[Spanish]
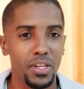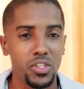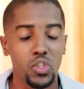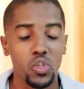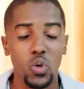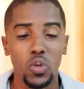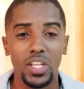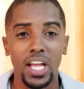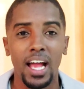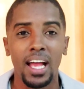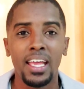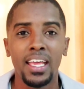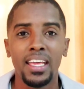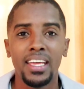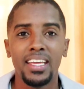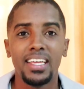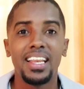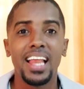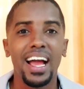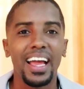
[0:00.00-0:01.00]
persona
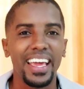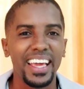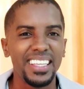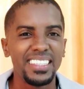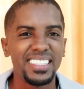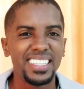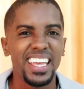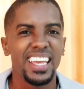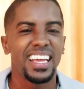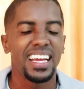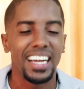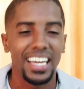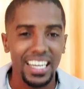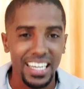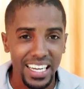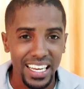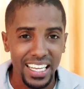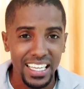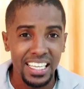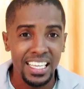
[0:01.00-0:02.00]
y la gente
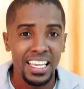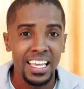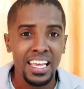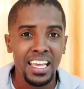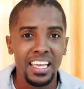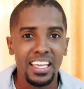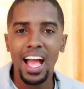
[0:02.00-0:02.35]
cree